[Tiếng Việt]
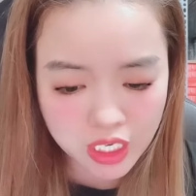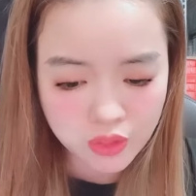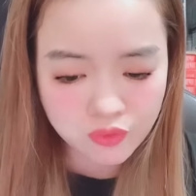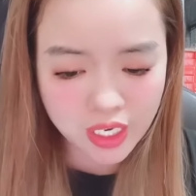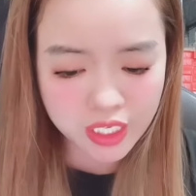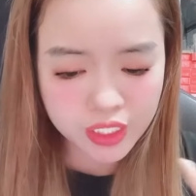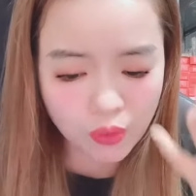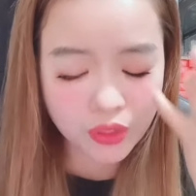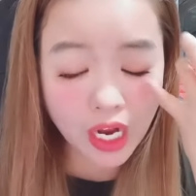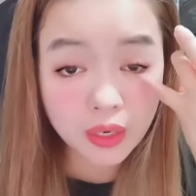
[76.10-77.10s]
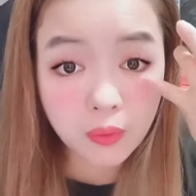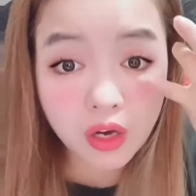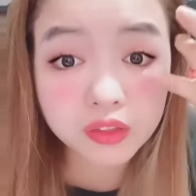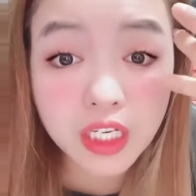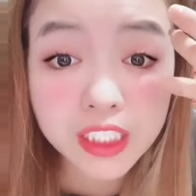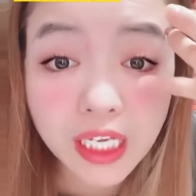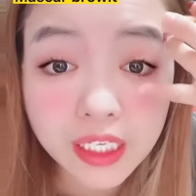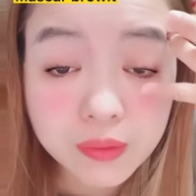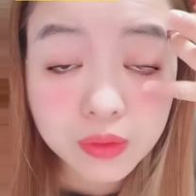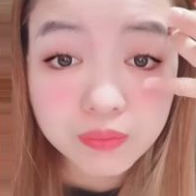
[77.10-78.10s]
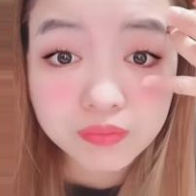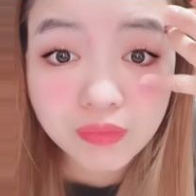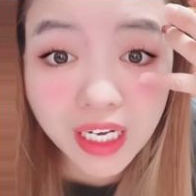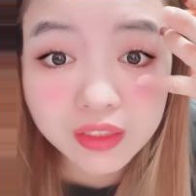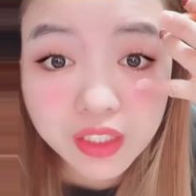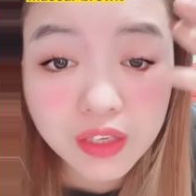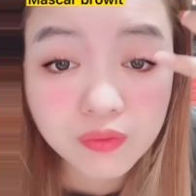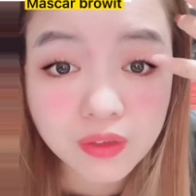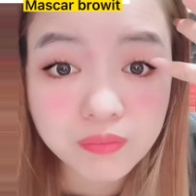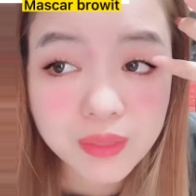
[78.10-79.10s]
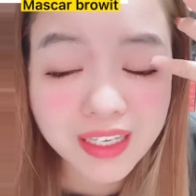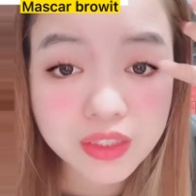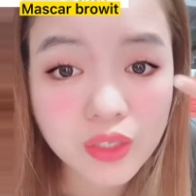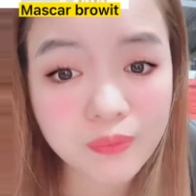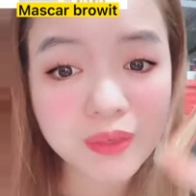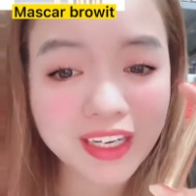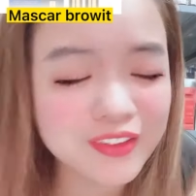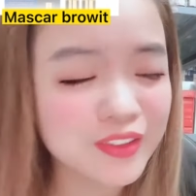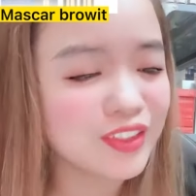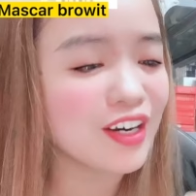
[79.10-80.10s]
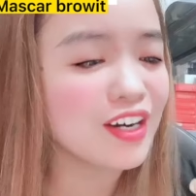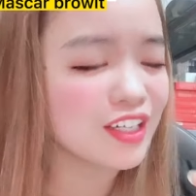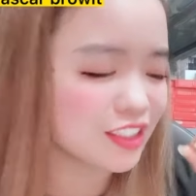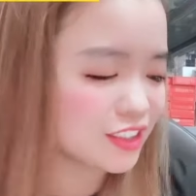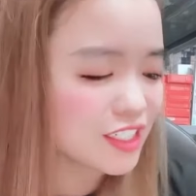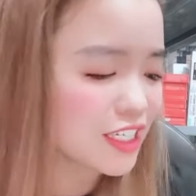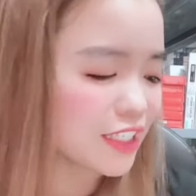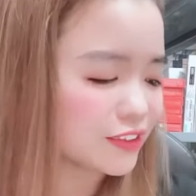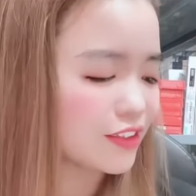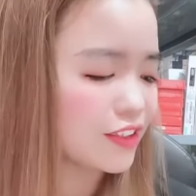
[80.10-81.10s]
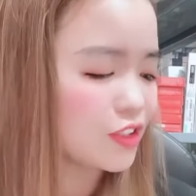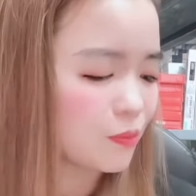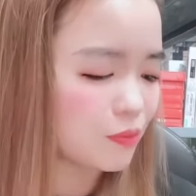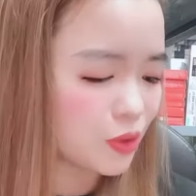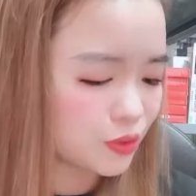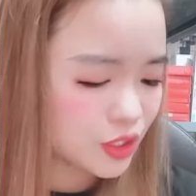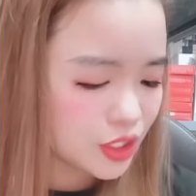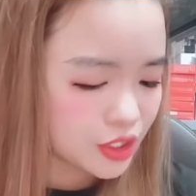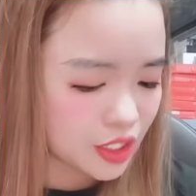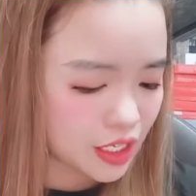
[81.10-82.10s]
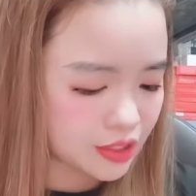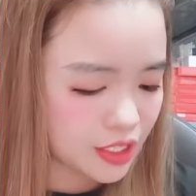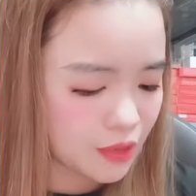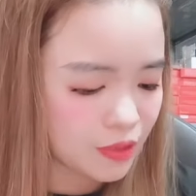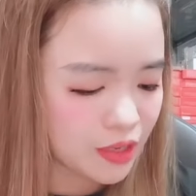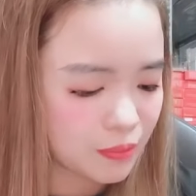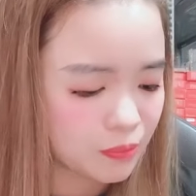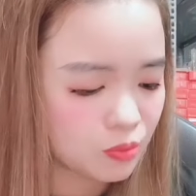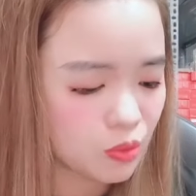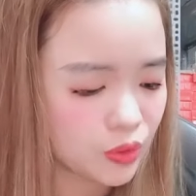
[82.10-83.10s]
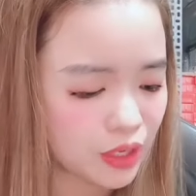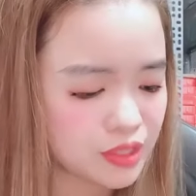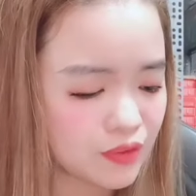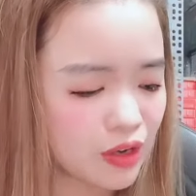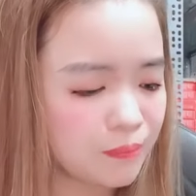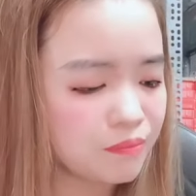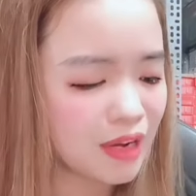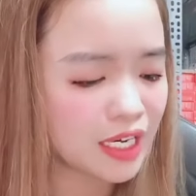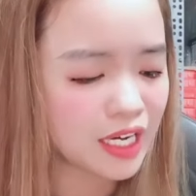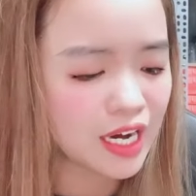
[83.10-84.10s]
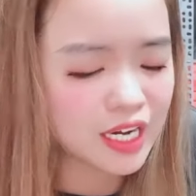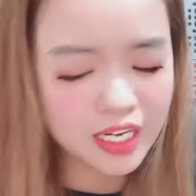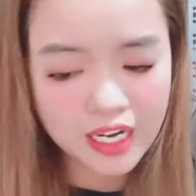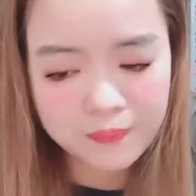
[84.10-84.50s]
và cái đầu chải của nó có thể là chải mắt trên và mí mắt trên và mí mắt dưới đó rất là tiện dụng luôn thì à, chị em nào mà muốn mua dòng sản phẩm mascara này á